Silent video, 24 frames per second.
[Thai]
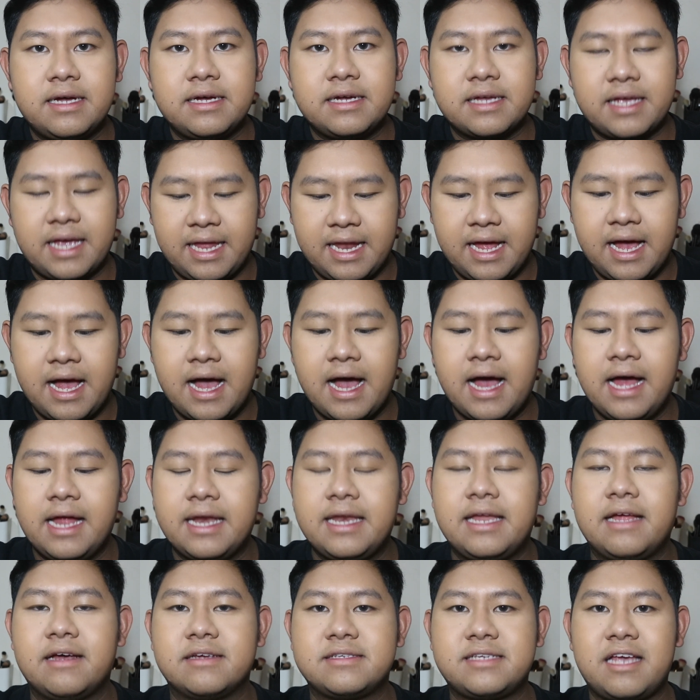โอเคนะคะ
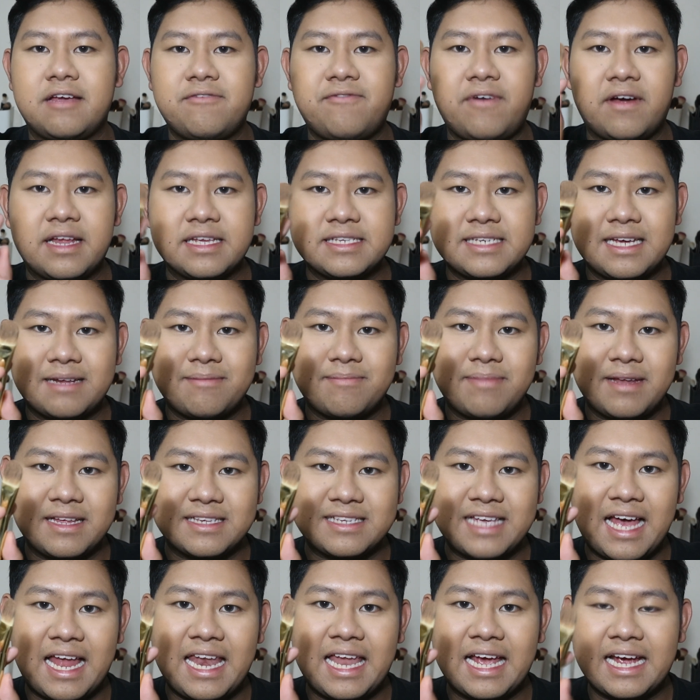เดี๋ยวใช้ฟาวเดชั่นบลั
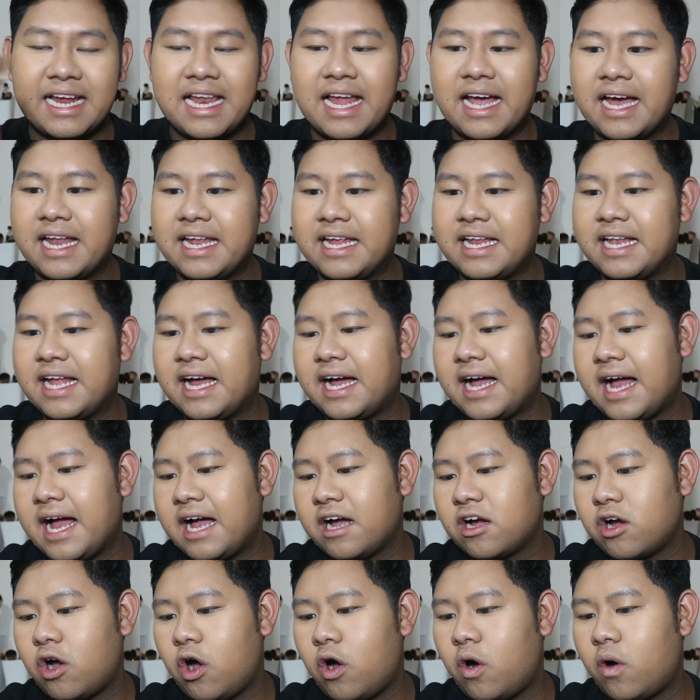ชอันเล็กๆ อันนี้นะคะ
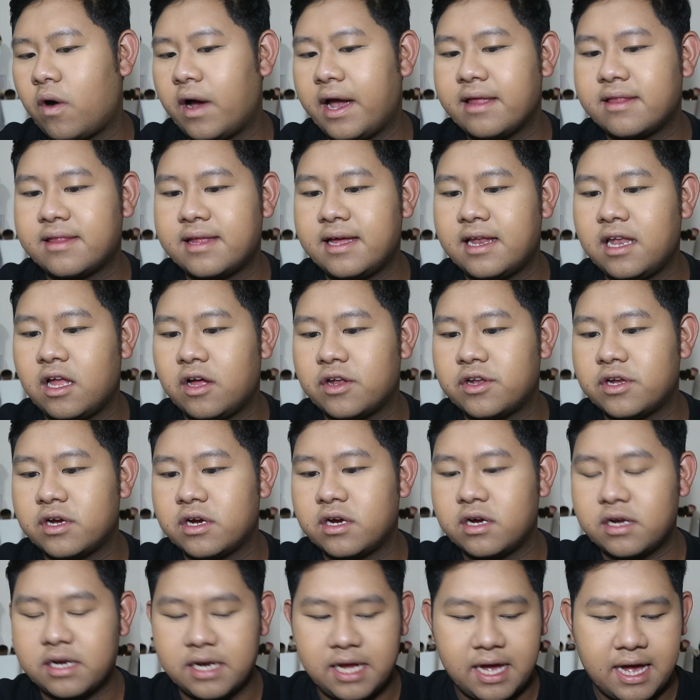ของเเอทอร์ลอเดอ
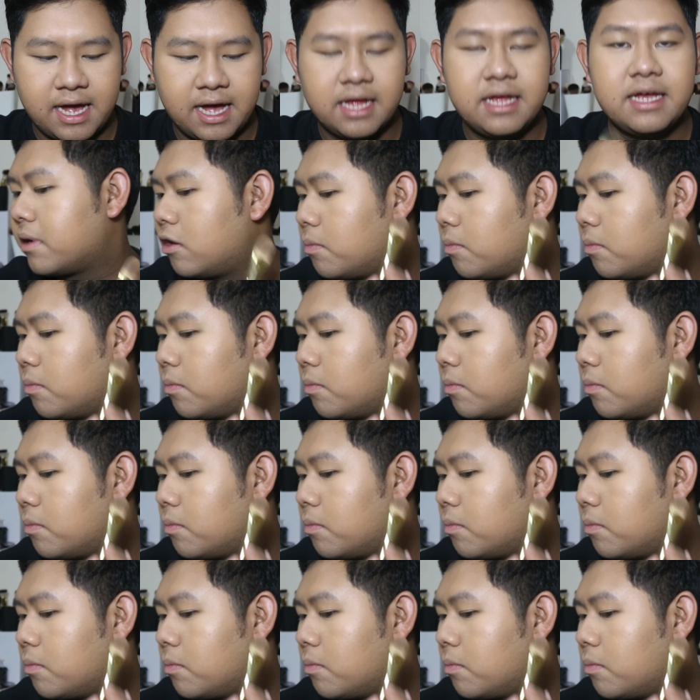ร์นะคะ